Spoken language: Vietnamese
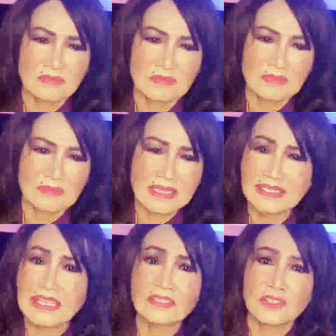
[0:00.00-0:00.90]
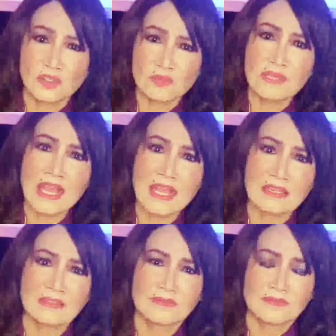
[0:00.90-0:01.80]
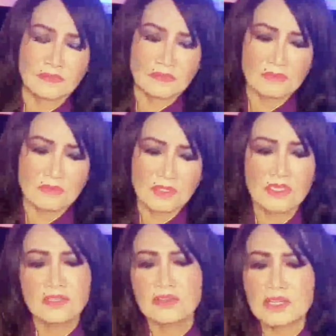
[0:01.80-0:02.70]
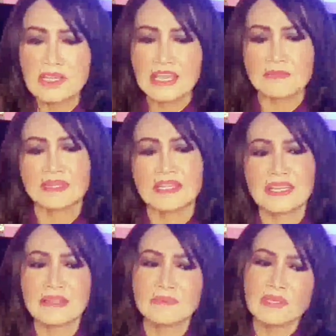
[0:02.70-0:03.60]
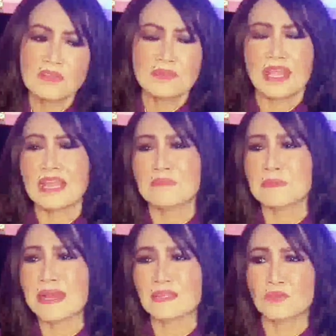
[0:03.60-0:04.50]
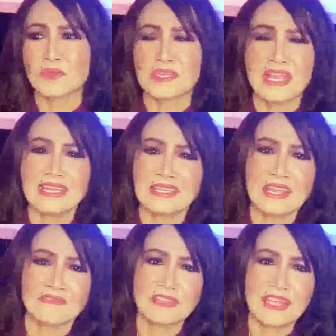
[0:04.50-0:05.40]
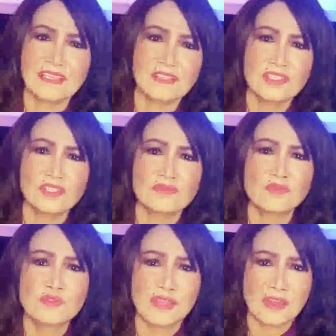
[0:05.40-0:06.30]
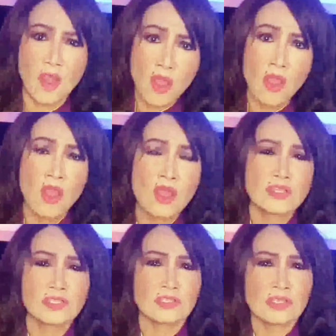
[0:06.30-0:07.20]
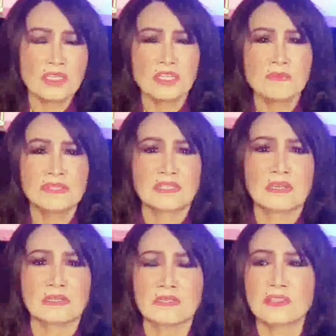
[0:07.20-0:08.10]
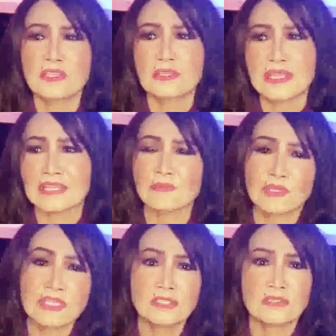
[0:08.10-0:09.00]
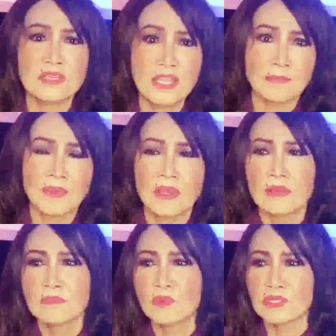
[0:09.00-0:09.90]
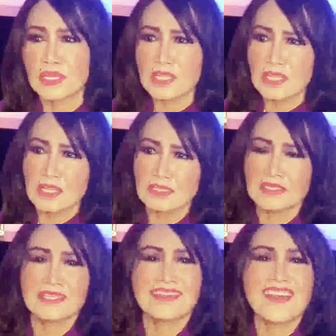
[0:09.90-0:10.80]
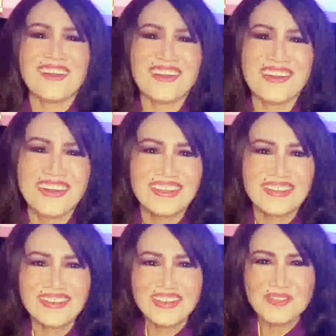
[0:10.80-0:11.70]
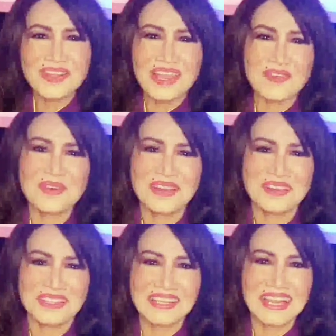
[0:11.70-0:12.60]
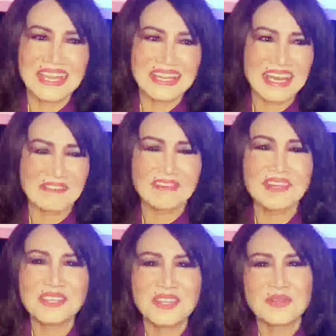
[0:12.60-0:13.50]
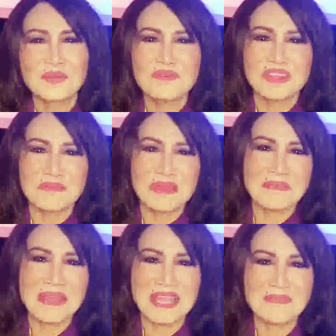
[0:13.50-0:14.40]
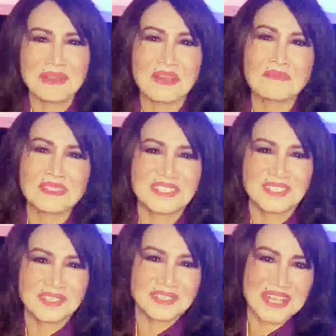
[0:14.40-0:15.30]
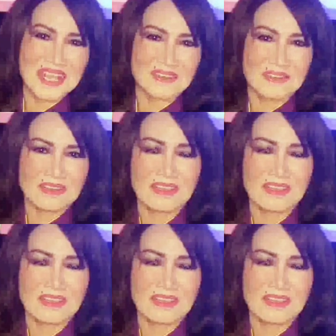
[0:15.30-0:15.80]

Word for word: đã xa rời chúng ta từ những cái ngày mà Thanh Lan mới có 12 13 tuổi đi hát đài phát thanh chơi cho vui vậy đó cho tới khi bây giờ tự nhiên nó thành một cái sự nghiệp một cái ờ, gì đó nó níu kéo Thanh Lan lại với quý vị mãi mãi mà không bao giờ rời xa được